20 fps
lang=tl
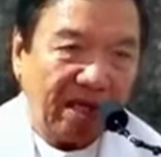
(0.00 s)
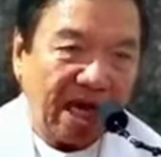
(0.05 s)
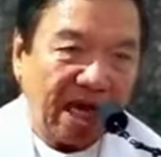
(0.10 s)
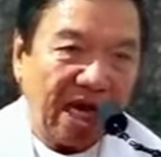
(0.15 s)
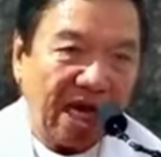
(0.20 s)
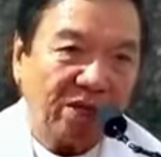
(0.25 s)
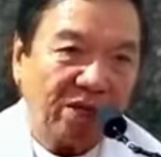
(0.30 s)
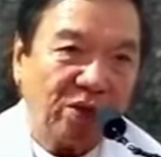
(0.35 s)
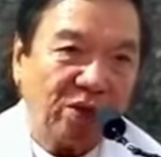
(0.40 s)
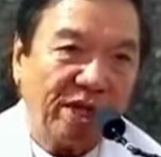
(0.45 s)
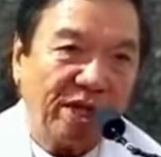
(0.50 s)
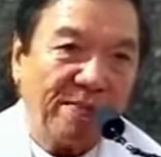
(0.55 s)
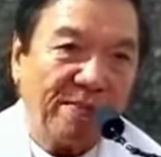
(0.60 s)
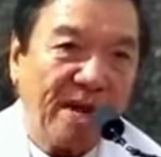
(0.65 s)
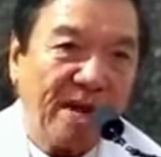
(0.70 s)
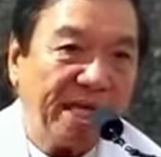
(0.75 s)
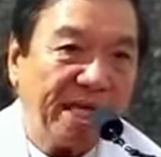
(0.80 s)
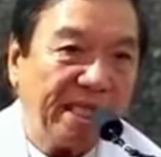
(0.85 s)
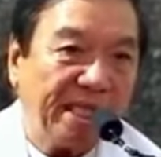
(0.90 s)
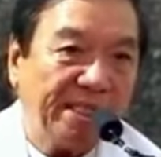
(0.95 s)
ato
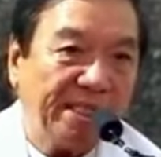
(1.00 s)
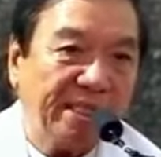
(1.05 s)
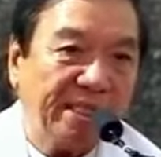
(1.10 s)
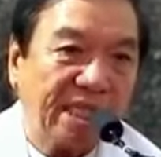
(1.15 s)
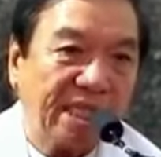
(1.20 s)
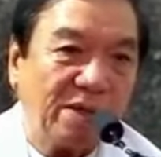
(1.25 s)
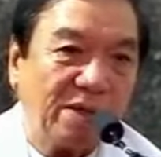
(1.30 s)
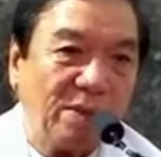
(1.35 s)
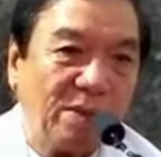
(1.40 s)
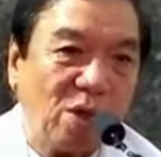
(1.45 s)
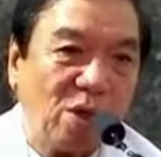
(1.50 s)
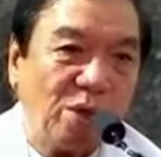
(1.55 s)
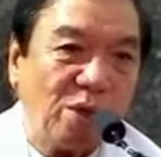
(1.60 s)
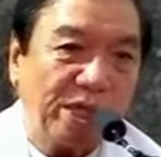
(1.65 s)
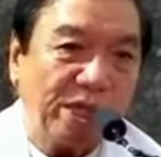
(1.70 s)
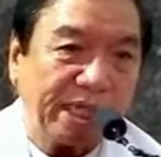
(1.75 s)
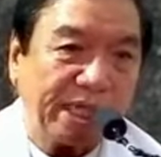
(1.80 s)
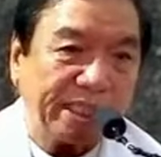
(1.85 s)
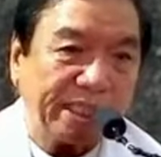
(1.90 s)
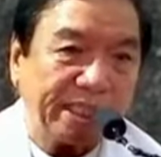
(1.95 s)
i-manage ang
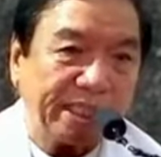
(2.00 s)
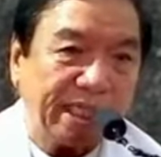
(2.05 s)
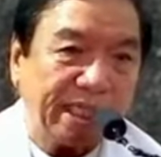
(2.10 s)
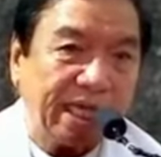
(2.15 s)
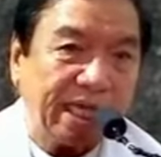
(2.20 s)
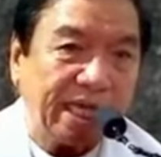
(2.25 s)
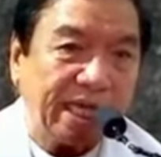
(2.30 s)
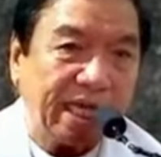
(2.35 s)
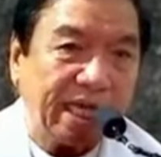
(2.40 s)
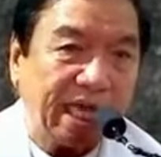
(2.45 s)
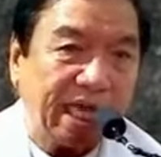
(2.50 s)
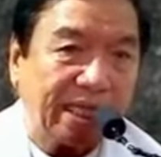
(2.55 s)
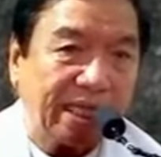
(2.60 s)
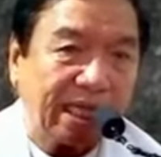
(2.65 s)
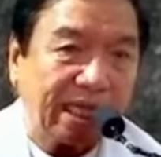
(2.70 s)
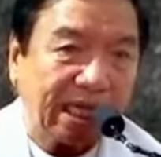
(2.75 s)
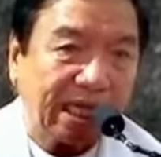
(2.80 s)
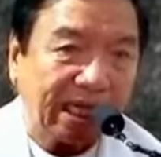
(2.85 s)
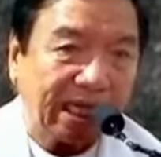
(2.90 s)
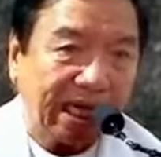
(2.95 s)
maong grasya nga
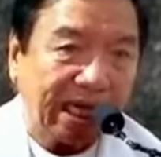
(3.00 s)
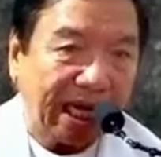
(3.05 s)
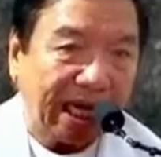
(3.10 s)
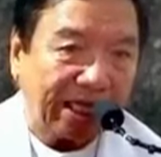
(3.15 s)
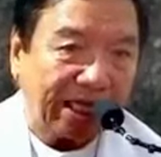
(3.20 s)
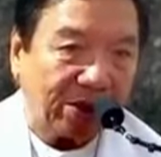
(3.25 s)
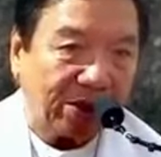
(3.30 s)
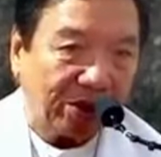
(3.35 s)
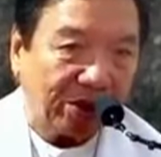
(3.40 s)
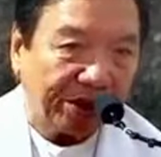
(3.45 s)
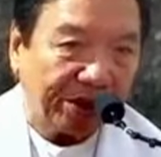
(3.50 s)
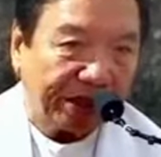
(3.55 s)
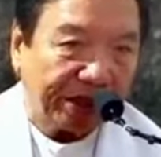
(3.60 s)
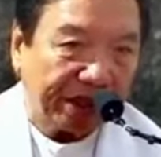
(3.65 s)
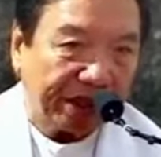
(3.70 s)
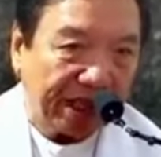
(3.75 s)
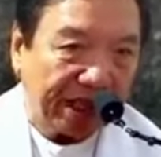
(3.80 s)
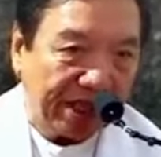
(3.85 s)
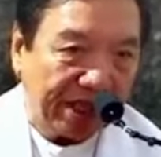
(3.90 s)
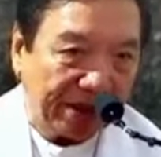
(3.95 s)
gihatag kanato
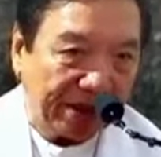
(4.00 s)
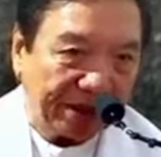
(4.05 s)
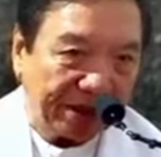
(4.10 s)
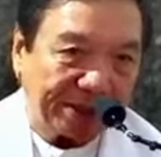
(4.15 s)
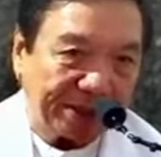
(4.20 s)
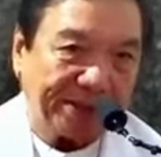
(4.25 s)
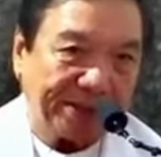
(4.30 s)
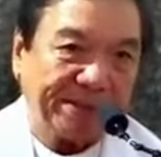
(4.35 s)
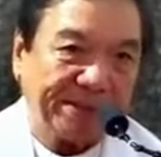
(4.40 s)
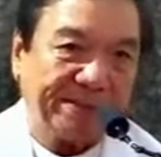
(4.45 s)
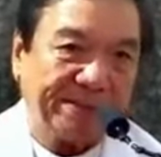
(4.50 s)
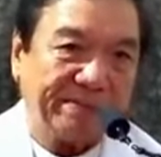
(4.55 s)
sa Dios.